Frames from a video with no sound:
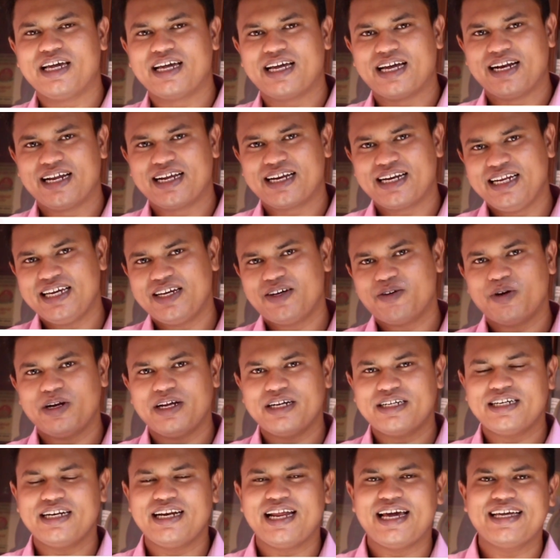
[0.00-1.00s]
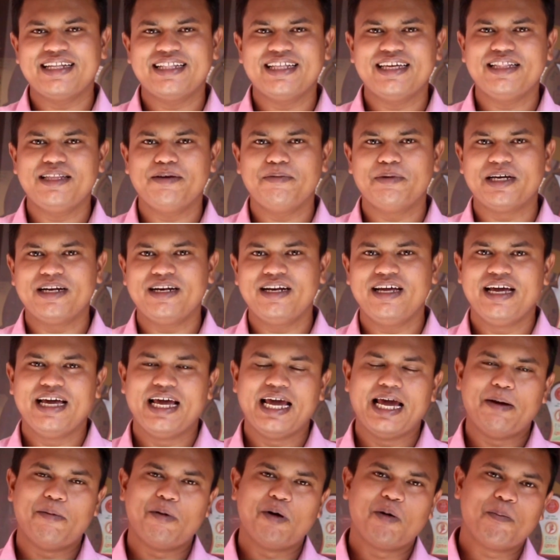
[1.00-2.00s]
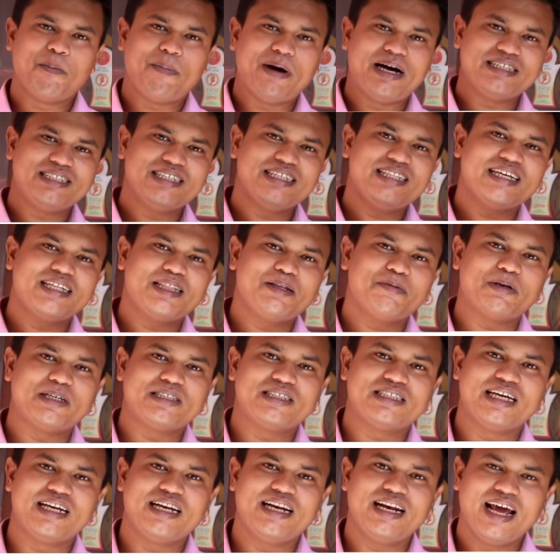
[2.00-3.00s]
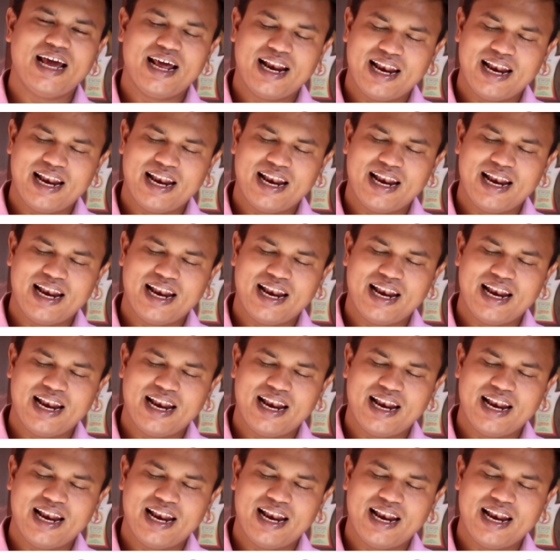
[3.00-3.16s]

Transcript: এখানে ক্লিক করে একটি লাইক দিয়ে দিবেন এবং পাশে দেখতে পাচ্ছেন